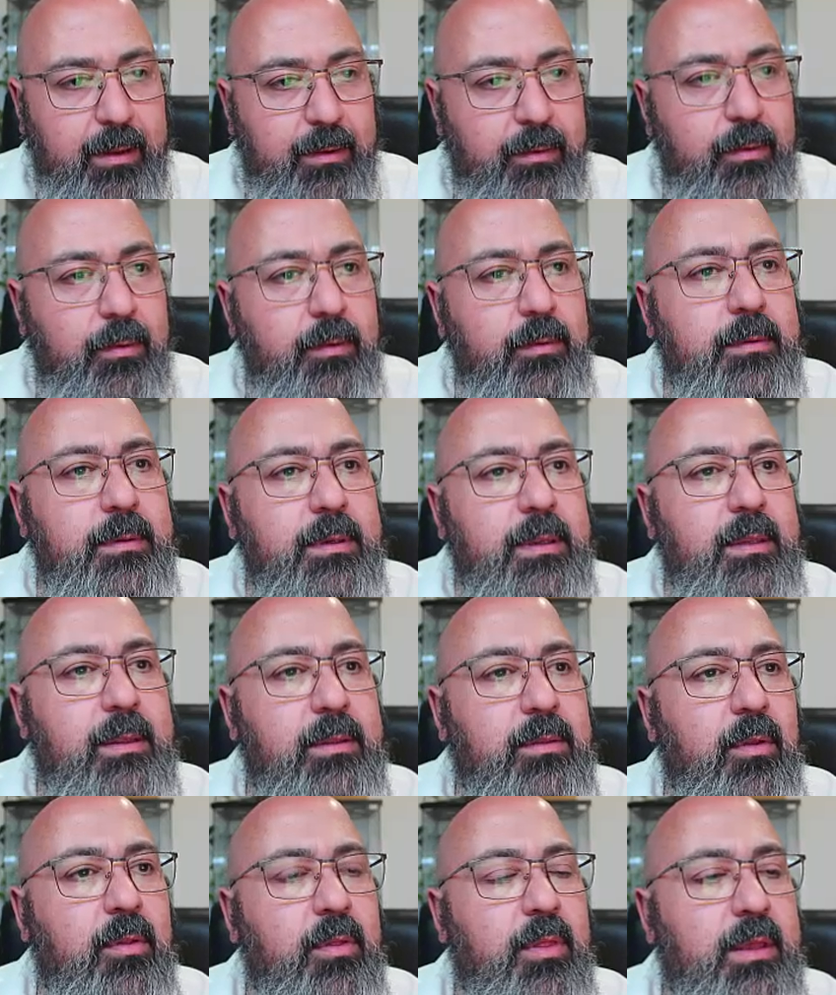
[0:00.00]
¿no?
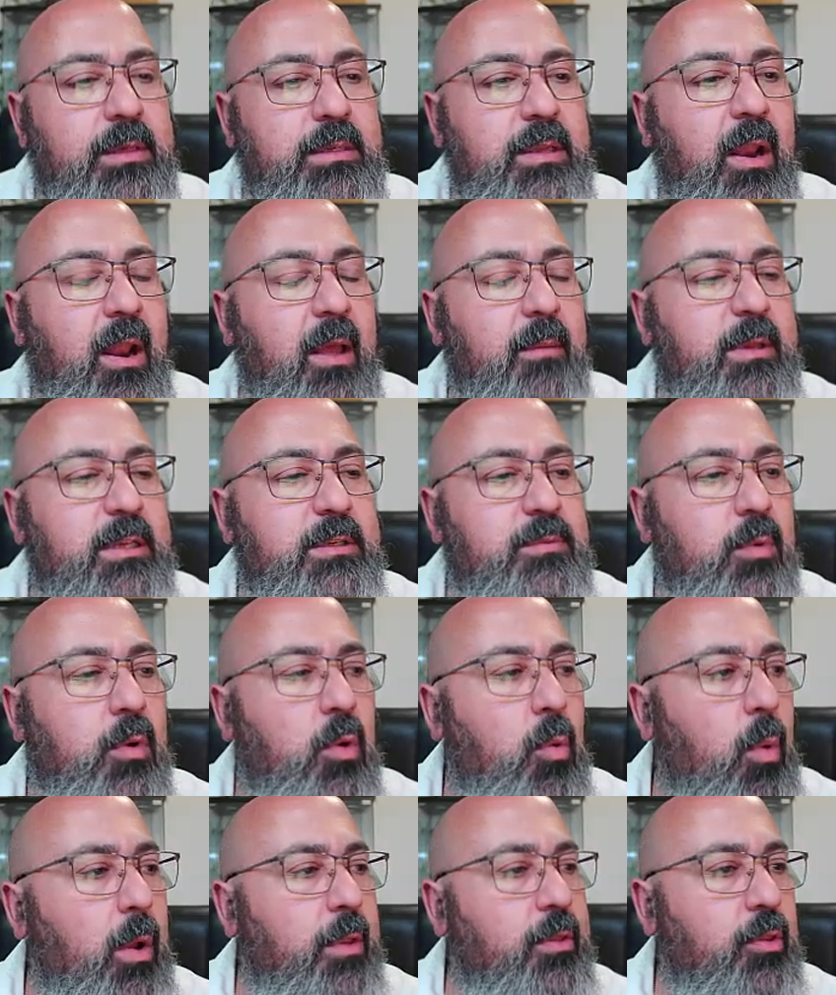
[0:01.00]
Entonces ahora
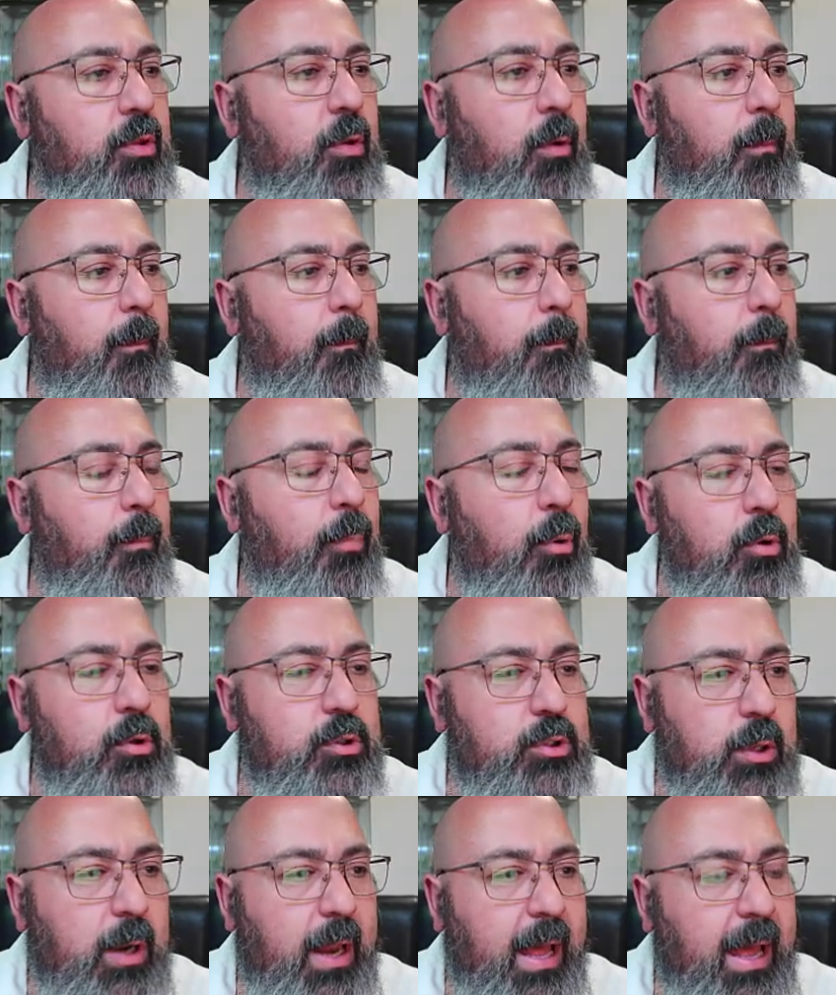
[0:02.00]
mismo cuando
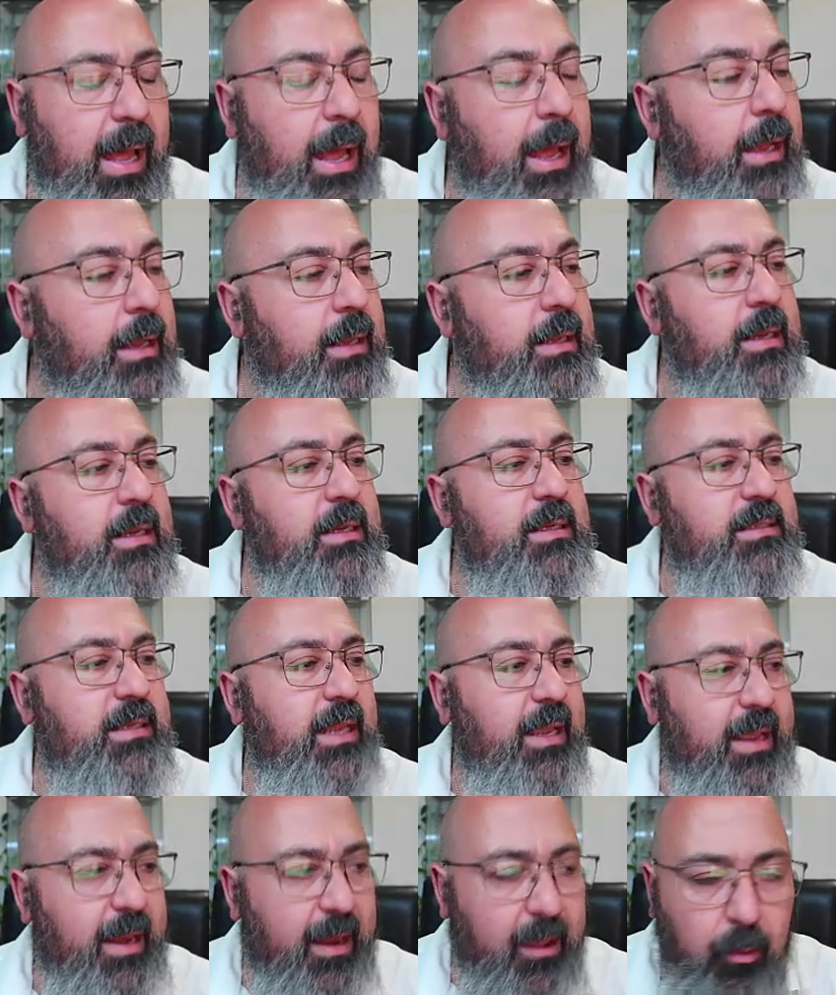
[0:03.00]
pulso la A
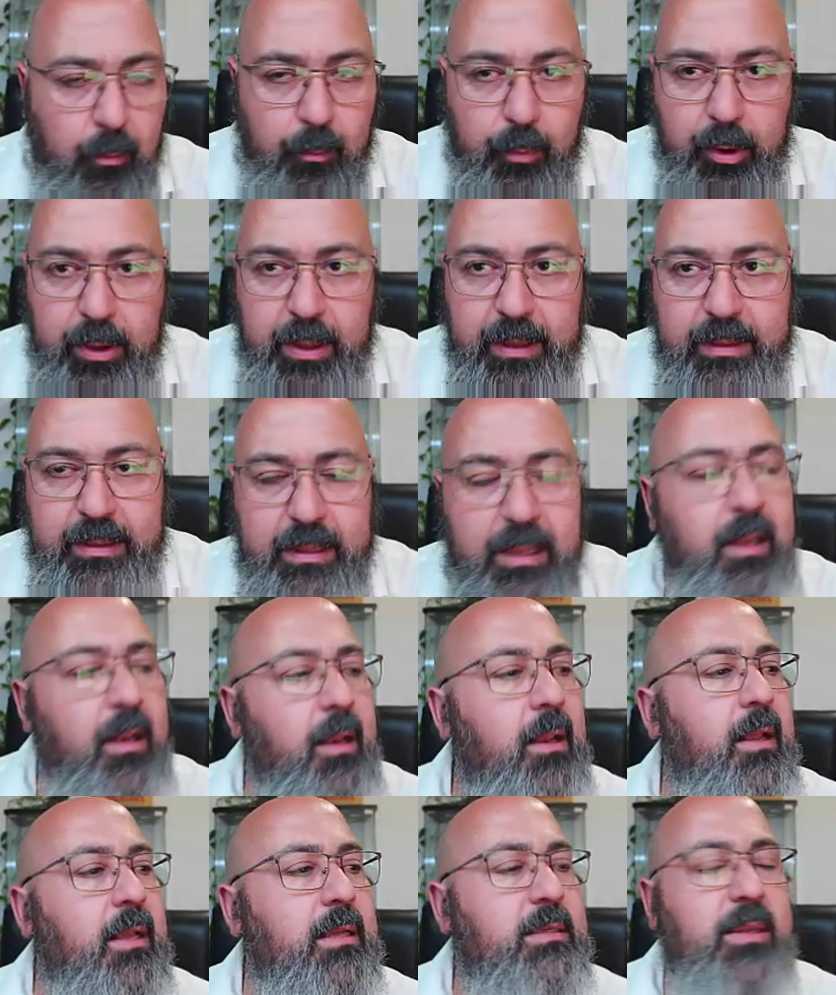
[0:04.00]
se crea un
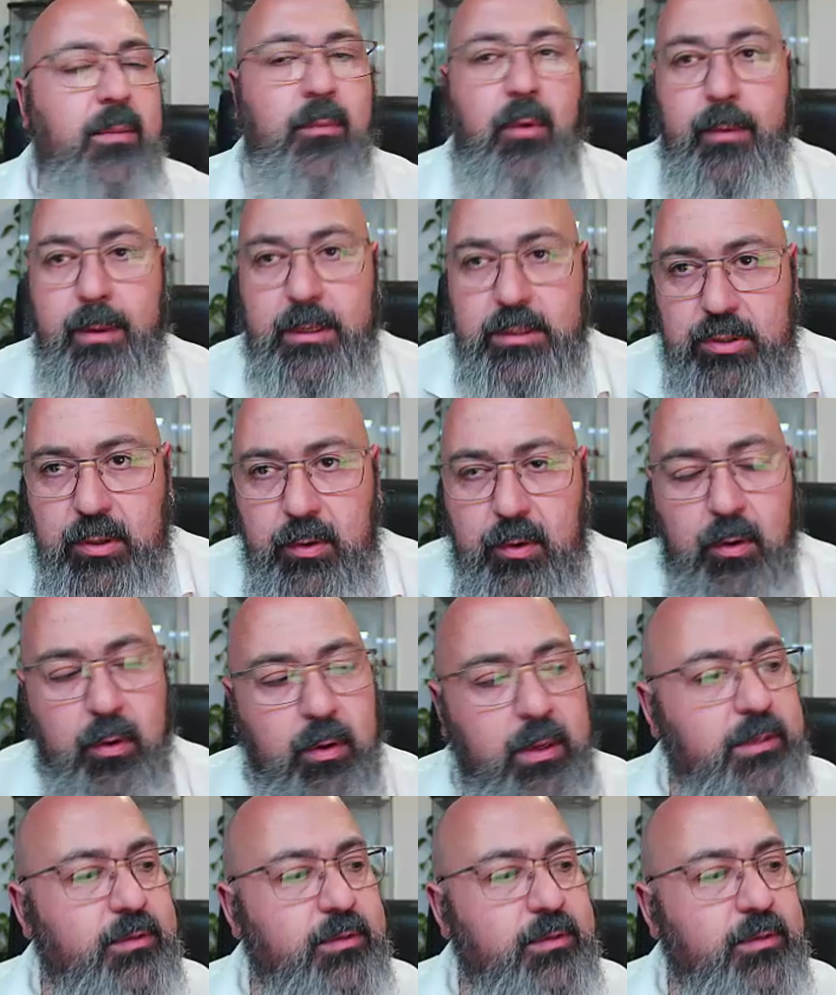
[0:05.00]
proyectil que se mueve solo,